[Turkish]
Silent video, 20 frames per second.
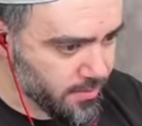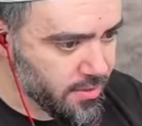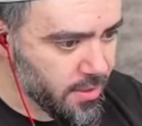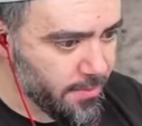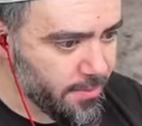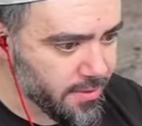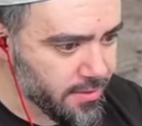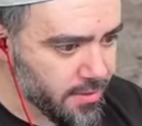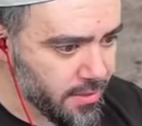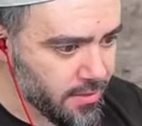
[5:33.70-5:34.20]

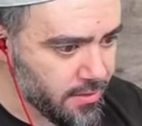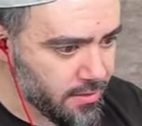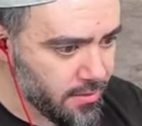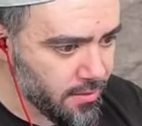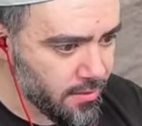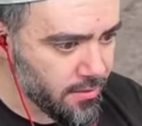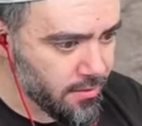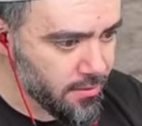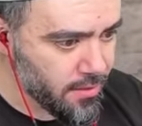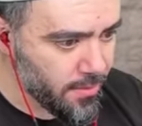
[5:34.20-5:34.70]
damat da gitti.
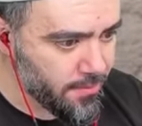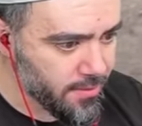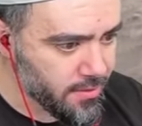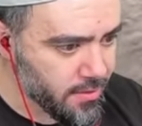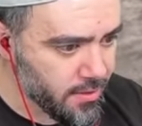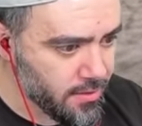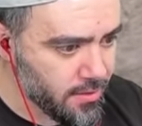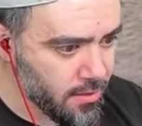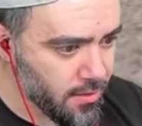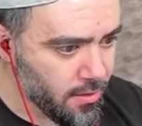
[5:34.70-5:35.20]
Damat da
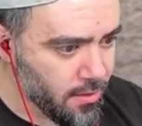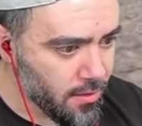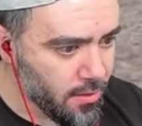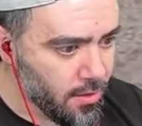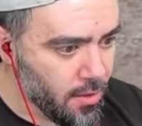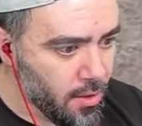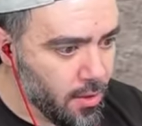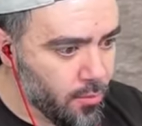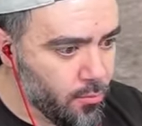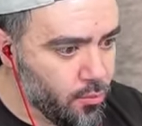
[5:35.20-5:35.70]
gitti.
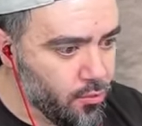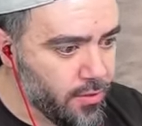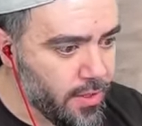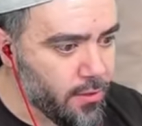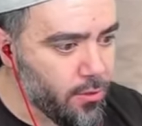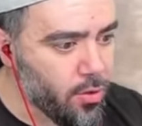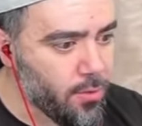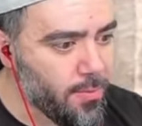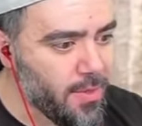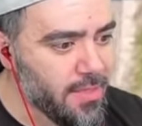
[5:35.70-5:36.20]
Bunlar
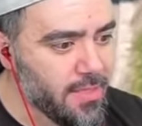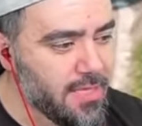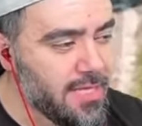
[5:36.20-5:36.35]
normalde